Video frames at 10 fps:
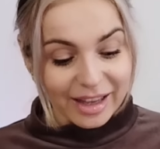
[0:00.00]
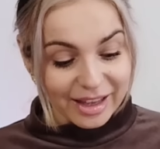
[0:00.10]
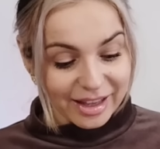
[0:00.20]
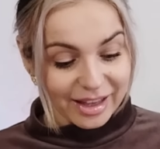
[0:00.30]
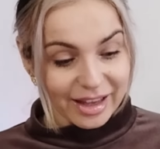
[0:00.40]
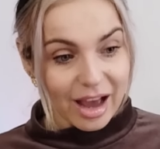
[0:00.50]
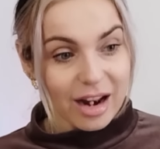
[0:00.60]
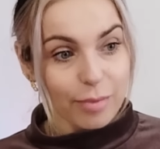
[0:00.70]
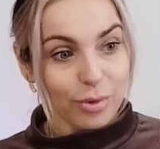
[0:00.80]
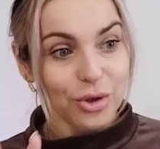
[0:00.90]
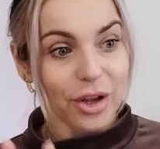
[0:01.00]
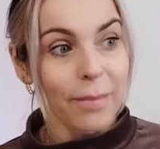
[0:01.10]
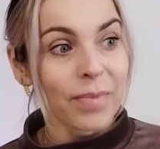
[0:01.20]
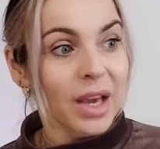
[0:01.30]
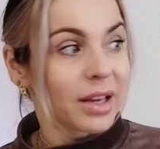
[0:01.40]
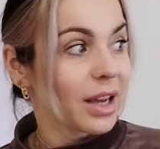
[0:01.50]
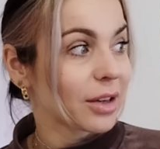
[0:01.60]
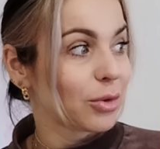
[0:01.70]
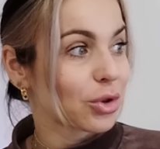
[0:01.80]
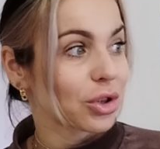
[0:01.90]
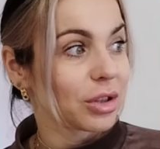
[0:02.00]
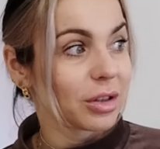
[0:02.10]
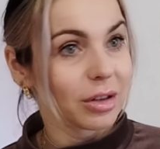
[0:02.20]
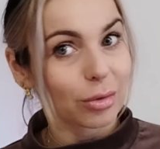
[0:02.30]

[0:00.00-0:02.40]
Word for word: E, ale później, jak już e,